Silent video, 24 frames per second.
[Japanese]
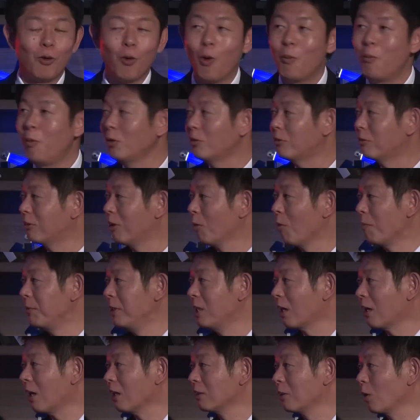思っても
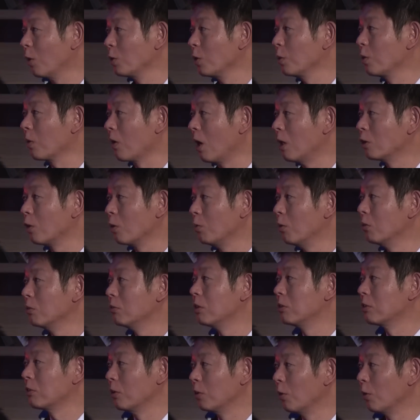見なかったこととかあると思うんです